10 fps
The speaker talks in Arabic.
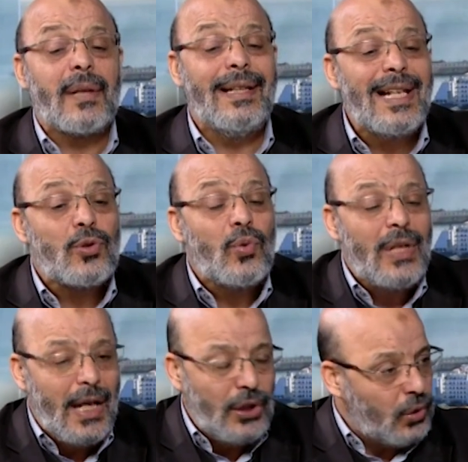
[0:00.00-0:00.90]
الناس
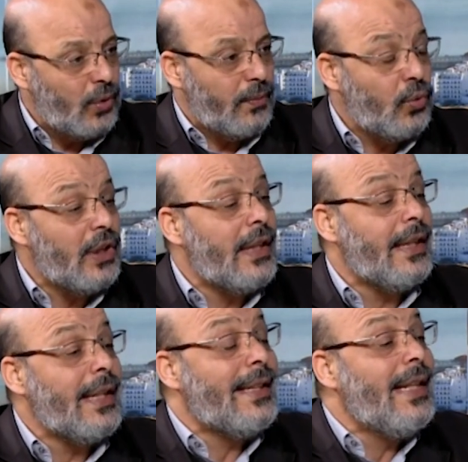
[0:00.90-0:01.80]
كلها اليوم تريد
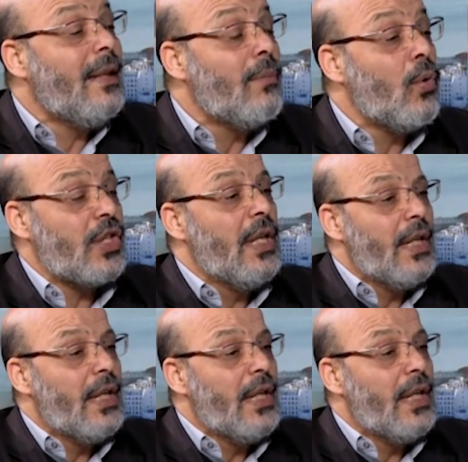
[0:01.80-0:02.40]
الدين ماهوش